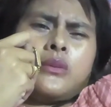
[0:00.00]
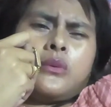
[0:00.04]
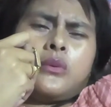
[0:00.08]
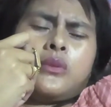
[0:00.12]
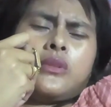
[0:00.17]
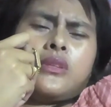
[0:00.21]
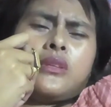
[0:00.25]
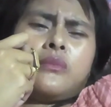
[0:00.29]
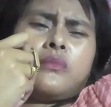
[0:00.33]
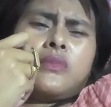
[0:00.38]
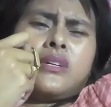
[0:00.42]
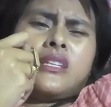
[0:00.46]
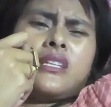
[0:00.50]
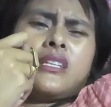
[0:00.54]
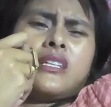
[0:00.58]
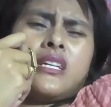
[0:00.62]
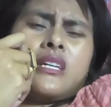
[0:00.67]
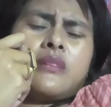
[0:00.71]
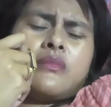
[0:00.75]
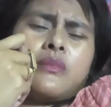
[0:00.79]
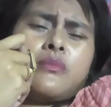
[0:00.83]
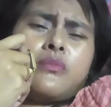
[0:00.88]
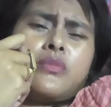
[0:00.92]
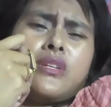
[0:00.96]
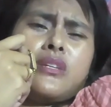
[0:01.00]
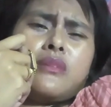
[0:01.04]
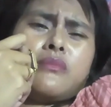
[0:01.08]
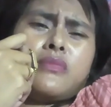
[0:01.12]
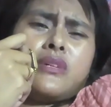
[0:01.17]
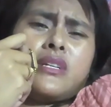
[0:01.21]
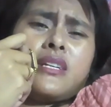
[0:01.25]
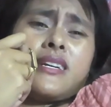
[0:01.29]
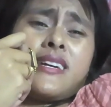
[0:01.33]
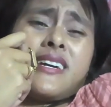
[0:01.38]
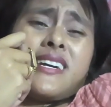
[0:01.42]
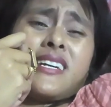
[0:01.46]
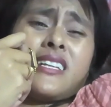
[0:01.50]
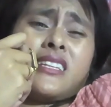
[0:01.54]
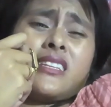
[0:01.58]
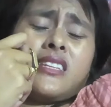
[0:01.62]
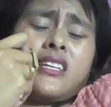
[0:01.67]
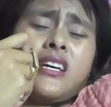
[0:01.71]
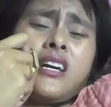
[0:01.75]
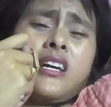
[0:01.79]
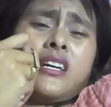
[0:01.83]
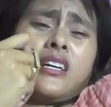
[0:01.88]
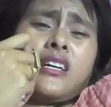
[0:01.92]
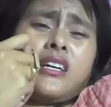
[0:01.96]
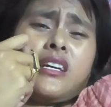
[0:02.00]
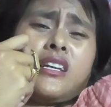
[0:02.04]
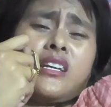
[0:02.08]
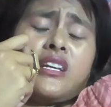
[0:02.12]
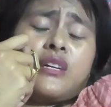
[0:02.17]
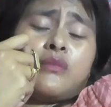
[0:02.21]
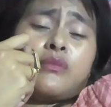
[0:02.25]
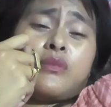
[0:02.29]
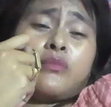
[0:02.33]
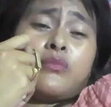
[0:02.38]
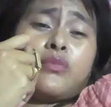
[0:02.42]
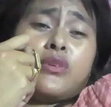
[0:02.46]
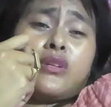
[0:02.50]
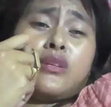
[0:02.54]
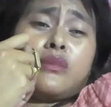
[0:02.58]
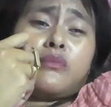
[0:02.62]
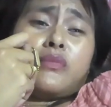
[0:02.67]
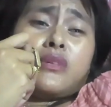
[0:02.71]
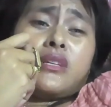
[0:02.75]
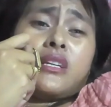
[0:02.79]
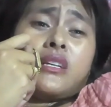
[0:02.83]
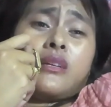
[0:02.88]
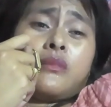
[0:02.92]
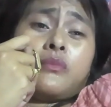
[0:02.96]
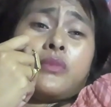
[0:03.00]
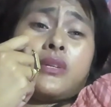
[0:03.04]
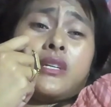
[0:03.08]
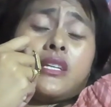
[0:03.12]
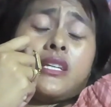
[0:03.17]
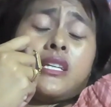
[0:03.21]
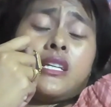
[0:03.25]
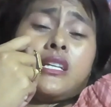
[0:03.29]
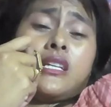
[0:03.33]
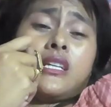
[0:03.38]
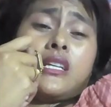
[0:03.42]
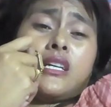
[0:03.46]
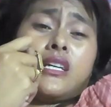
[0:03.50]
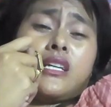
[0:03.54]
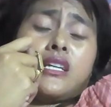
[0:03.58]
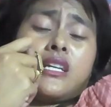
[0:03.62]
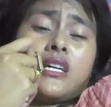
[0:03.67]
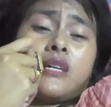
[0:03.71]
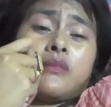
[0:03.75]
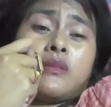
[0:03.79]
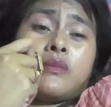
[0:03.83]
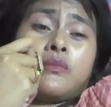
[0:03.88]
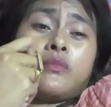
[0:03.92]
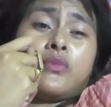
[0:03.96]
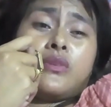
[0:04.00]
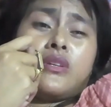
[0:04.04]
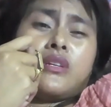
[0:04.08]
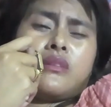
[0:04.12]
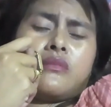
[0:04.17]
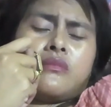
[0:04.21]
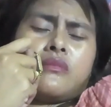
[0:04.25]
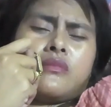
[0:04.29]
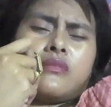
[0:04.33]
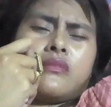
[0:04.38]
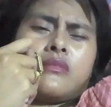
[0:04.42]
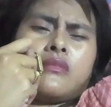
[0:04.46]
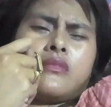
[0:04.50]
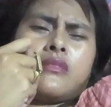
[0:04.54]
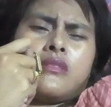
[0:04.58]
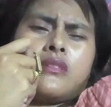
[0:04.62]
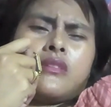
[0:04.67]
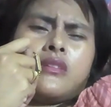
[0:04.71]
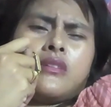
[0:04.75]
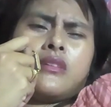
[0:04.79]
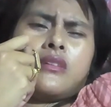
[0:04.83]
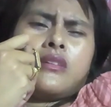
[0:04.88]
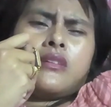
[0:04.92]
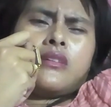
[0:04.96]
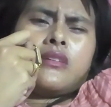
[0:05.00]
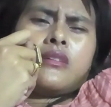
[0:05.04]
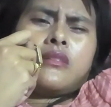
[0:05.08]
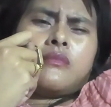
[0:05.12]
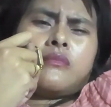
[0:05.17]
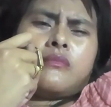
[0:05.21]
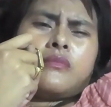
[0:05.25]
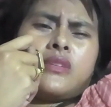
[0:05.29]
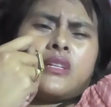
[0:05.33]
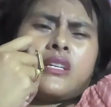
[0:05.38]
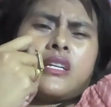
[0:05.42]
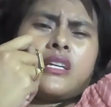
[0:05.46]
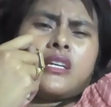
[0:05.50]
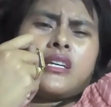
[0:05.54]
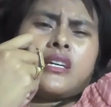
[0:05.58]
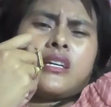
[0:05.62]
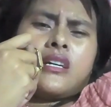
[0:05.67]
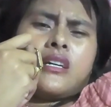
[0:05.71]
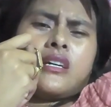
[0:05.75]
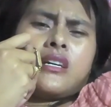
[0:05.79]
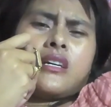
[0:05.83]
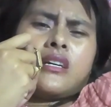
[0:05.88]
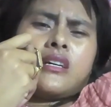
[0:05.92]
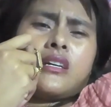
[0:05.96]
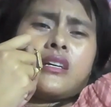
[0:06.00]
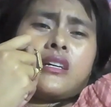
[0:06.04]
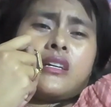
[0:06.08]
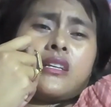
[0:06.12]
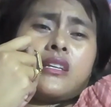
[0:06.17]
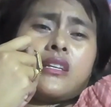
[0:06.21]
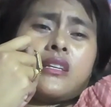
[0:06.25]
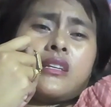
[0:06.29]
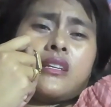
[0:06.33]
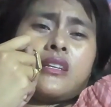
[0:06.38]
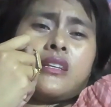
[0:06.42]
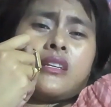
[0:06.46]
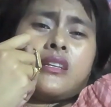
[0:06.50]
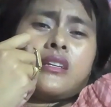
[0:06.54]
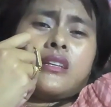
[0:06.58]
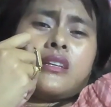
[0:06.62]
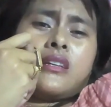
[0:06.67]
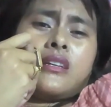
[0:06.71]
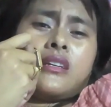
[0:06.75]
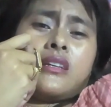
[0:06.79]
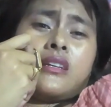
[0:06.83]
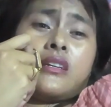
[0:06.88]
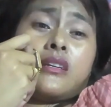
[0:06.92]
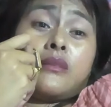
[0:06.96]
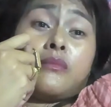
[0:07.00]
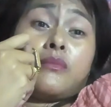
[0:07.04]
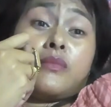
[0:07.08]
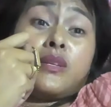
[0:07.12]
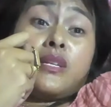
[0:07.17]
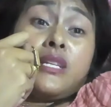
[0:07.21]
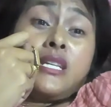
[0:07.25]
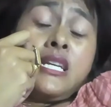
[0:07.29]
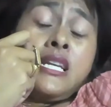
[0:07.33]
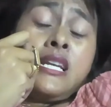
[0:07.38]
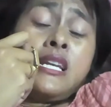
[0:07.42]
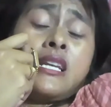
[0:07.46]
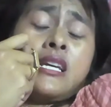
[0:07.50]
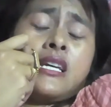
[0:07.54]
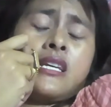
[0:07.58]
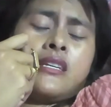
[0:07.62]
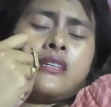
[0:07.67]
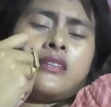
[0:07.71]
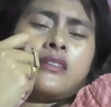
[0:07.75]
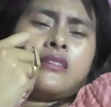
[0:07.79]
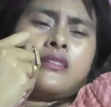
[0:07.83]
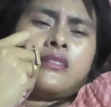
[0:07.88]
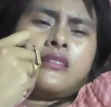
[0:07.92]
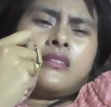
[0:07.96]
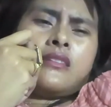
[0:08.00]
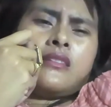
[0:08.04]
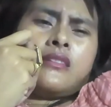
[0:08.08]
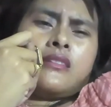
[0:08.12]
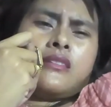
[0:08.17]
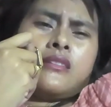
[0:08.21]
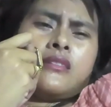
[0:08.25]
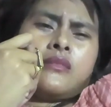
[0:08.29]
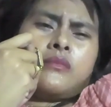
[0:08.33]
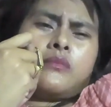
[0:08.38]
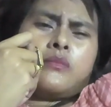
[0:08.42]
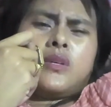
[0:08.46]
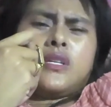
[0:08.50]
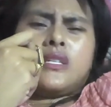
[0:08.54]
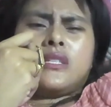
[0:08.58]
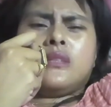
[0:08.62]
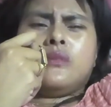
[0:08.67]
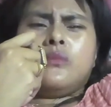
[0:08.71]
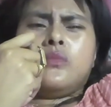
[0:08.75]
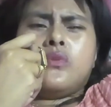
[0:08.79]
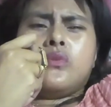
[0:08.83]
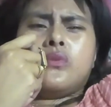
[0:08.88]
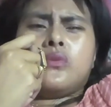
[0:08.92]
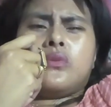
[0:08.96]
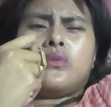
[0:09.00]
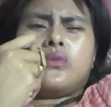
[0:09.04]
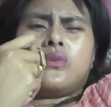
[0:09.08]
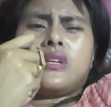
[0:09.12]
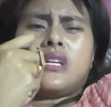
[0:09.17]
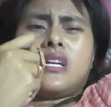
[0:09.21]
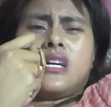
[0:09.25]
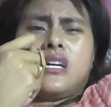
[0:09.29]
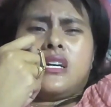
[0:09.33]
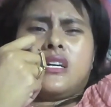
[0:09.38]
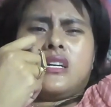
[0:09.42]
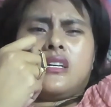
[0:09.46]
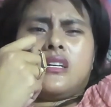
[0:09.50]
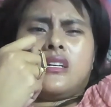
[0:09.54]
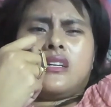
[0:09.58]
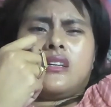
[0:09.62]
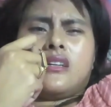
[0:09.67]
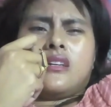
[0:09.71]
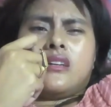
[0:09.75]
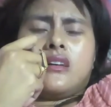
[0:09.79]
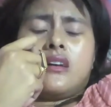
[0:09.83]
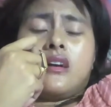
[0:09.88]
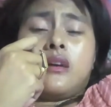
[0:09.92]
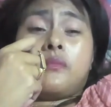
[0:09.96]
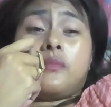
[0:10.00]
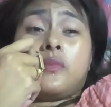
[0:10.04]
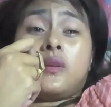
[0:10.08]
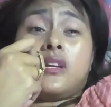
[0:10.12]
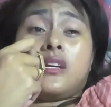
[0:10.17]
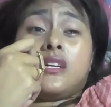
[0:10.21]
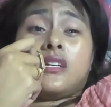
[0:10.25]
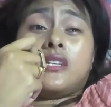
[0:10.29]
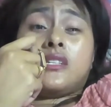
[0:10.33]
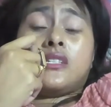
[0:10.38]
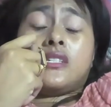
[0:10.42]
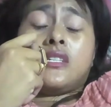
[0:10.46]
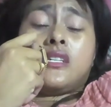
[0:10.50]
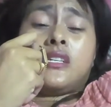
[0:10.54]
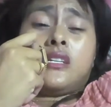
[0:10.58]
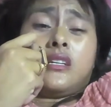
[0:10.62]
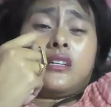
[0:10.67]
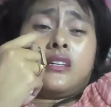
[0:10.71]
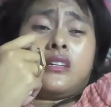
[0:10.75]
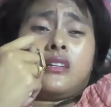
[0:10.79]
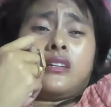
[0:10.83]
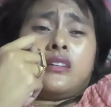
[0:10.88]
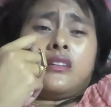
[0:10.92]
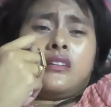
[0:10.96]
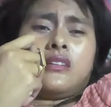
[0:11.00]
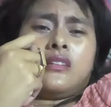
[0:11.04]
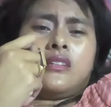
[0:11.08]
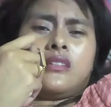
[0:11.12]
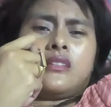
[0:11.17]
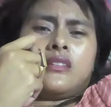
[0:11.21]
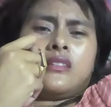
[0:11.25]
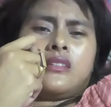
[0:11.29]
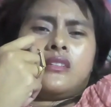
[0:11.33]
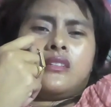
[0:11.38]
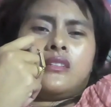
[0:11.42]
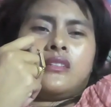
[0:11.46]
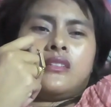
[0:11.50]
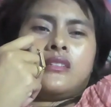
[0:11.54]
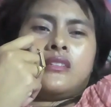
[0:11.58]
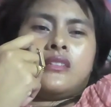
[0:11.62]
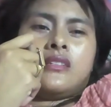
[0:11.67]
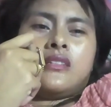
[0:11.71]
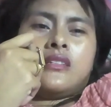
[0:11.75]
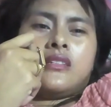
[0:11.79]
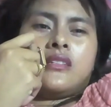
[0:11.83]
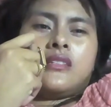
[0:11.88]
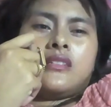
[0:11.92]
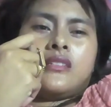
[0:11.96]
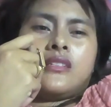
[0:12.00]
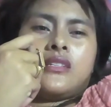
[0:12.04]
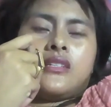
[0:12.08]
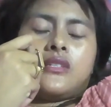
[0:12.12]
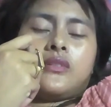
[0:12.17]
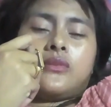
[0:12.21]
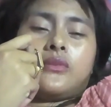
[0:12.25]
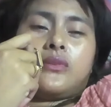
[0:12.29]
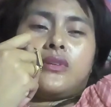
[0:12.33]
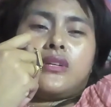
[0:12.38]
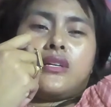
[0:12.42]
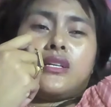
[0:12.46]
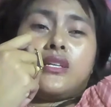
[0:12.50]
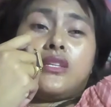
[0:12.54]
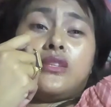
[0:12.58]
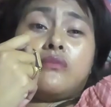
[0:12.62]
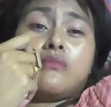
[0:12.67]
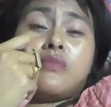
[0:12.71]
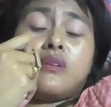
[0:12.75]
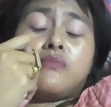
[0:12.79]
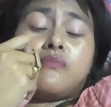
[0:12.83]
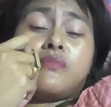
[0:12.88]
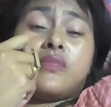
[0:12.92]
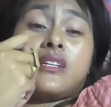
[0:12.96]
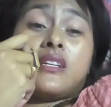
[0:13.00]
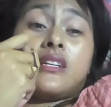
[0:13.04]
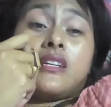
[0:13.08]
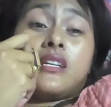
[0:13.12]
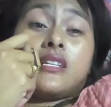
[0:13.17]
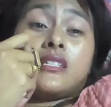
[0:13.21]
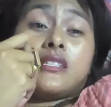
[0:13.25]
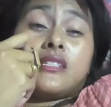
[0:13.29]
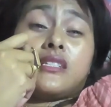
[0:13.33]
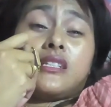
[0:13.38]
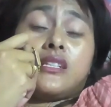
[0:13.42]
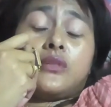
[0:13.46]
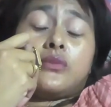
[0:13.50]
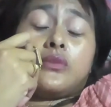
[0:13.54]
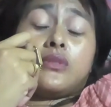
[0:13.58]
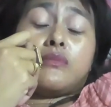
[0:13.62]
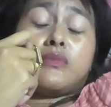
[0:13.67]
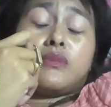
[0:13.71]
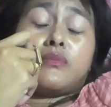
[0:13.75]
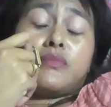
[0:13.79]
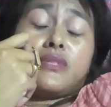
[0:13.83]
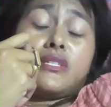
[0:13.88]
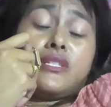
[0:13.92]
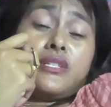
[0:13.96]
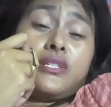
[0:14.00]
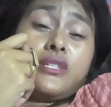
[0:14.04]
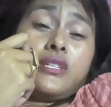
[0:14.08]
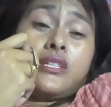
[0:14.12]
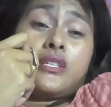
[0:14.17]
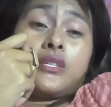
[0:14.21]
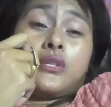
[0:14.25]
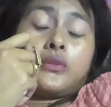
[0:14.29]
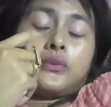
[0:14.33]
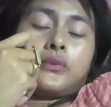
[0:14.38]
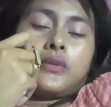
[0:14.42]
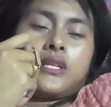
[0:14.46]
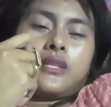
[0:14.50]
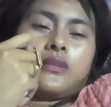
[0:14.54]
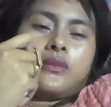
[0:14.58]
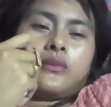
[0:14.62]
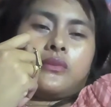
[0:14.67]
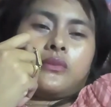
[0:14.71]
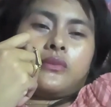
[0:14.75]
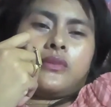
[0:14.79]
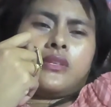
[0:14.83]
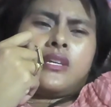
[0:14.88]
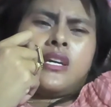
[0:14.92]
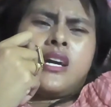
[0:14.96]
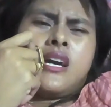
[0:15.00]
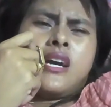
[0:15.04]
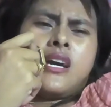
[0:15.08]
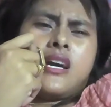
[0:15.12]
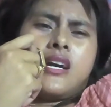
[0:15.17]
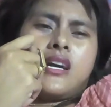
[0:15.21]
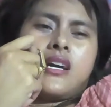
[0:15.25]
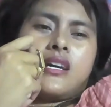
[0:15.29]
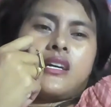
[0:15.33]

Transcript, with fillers: otomatis apapun yang mereka katakan apapun yang mereka pikirkan apapun yang mereka uh, menilai pasti buruk lah apalagi jika seseorang itu memang pada dasarnya sudah membenci sesuatu ya